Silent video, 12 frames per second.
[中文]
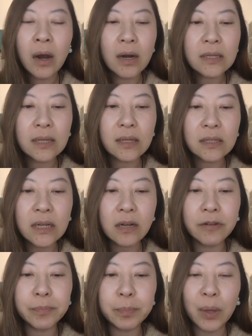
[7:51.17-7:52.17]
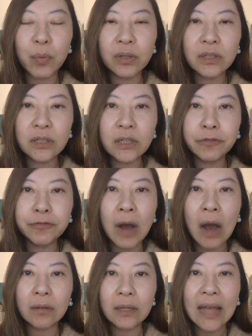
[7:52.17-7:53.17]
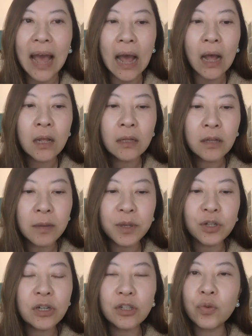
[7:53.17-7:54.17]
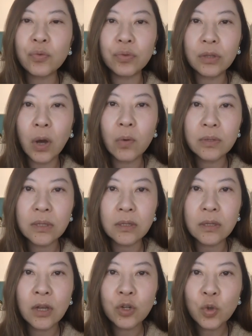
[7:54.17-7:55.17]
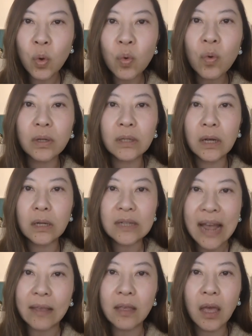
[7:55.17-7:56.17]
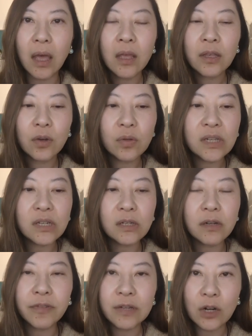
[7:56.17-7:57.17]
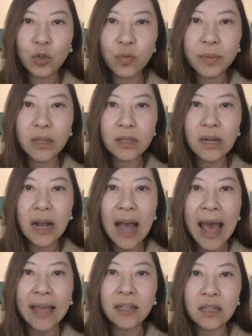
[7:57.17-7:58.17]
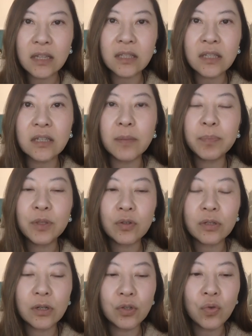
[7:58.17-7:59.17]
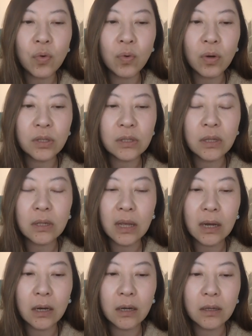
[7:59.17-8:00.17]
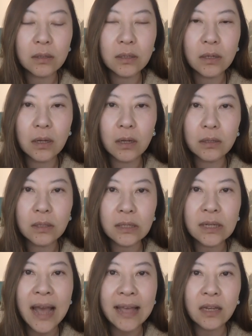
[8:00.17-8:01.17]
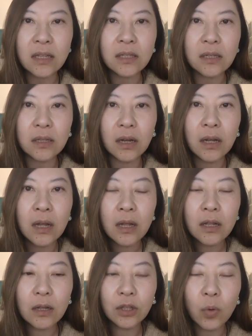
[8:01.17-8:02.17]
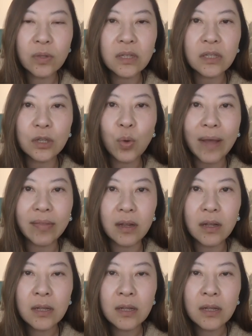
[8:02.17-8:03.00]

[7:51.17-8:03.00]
而且呢，这个美国的这个富豪呢，他特别热衷于投资中国的产业，尤其是非常出名的这个 IDG。就是中国那个呃，这这个 IDG 的呃投资集团呢，